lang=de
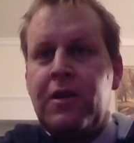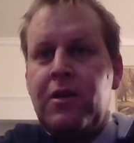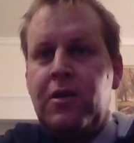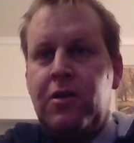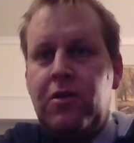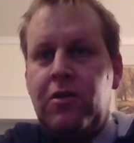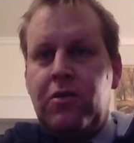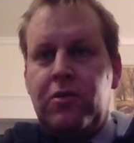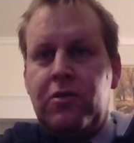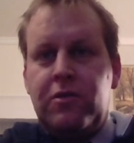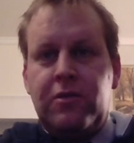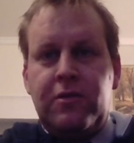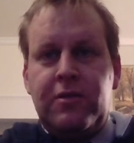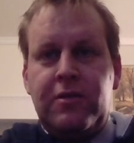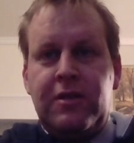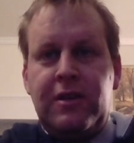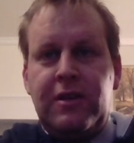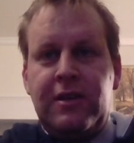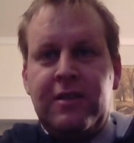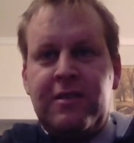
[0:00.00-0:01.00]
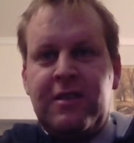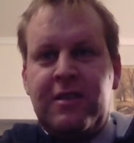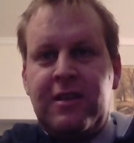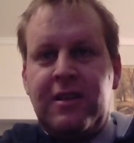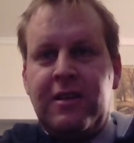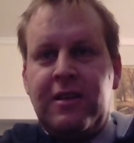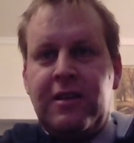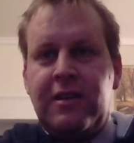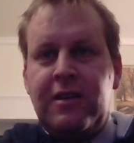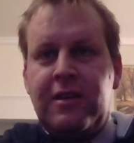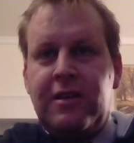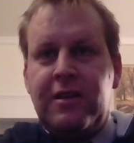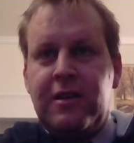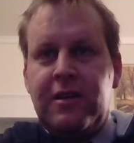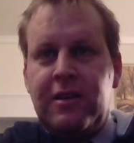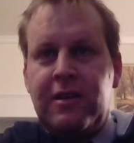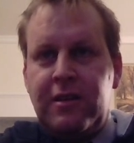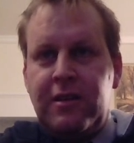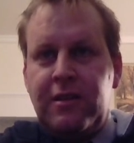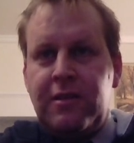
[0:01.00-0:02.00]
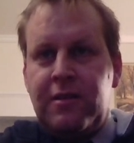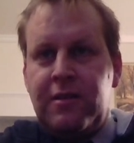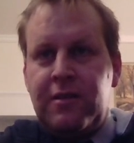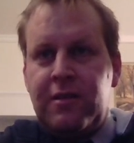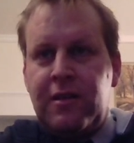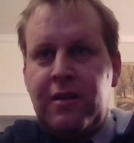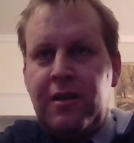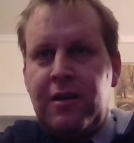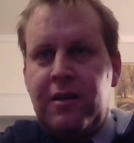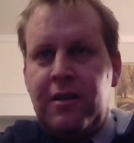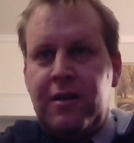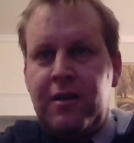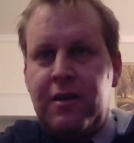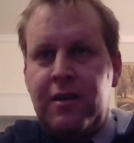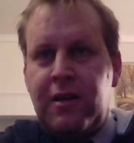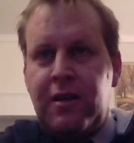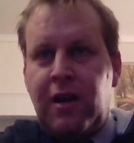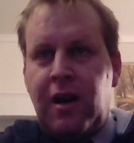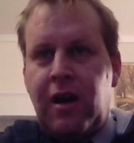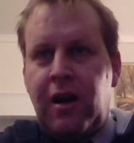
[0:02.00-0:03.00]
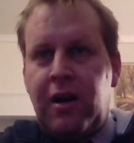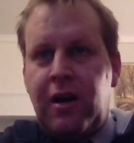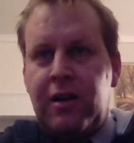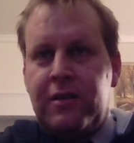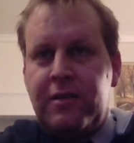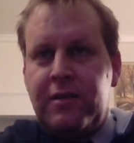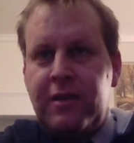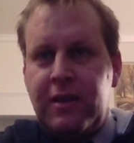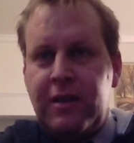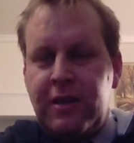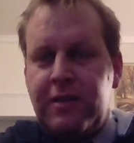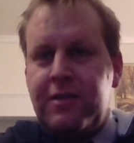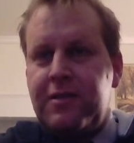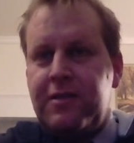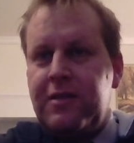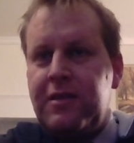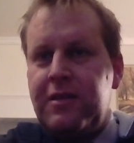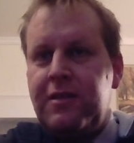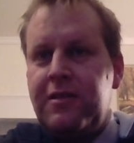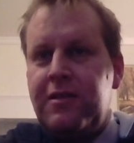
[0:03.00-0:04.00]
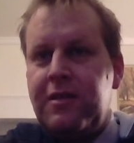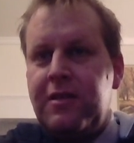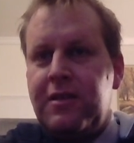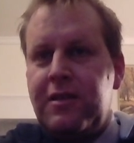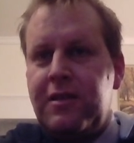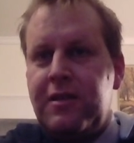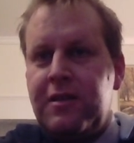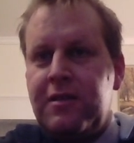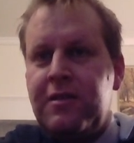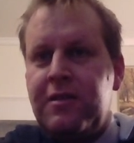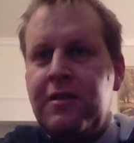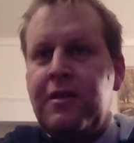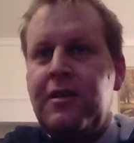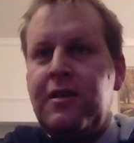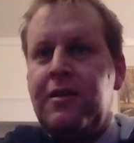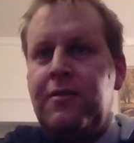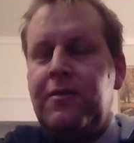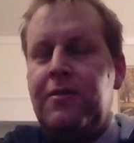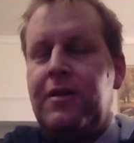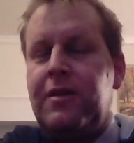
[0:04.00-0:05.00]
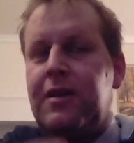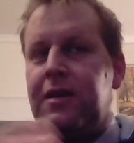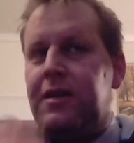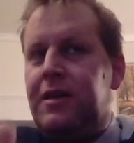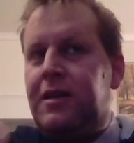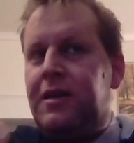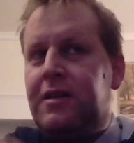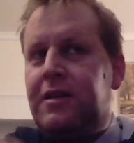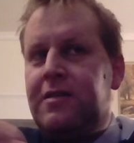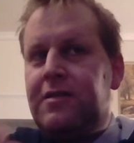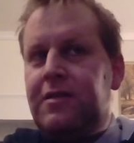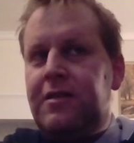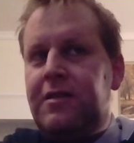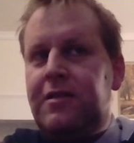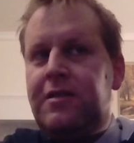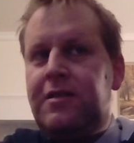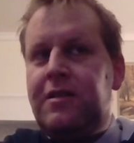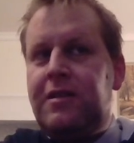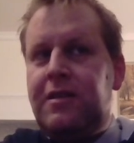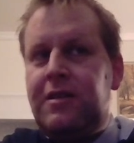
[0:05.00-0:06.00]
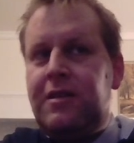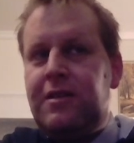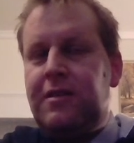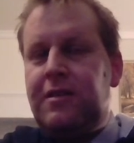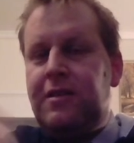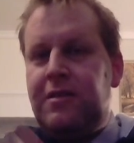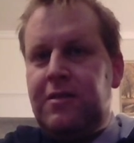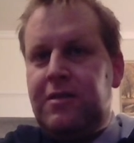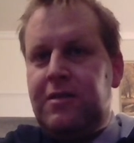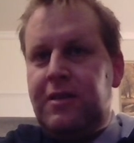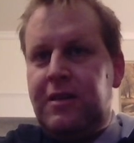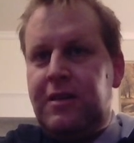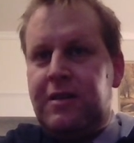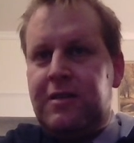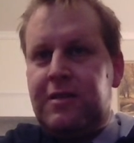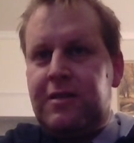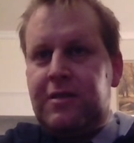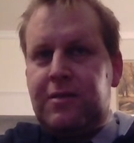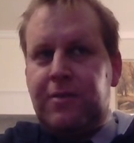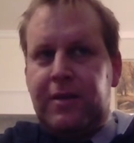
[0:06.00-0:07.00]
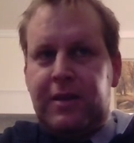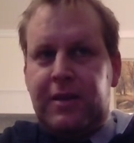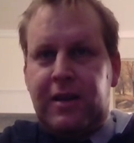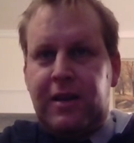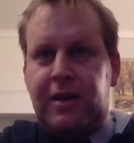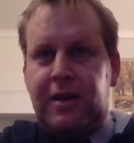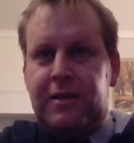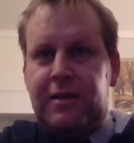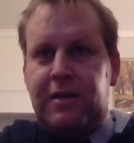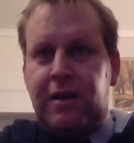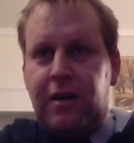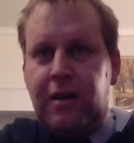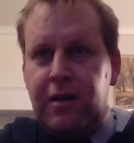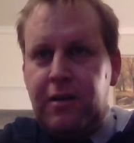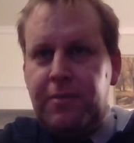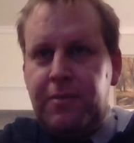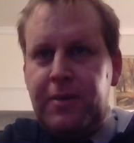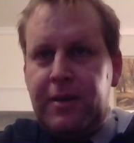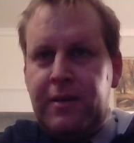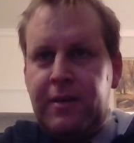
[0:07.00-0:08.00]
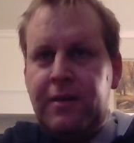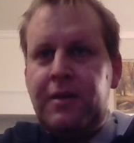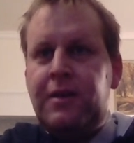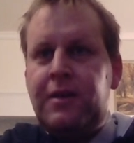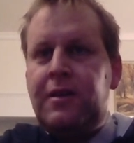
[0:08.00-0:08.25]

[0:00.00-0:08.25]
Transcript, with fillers: Und jetzt kriege ich hinten äh, 8x integriert. Wäre x integriert ist x Quadrat halbe.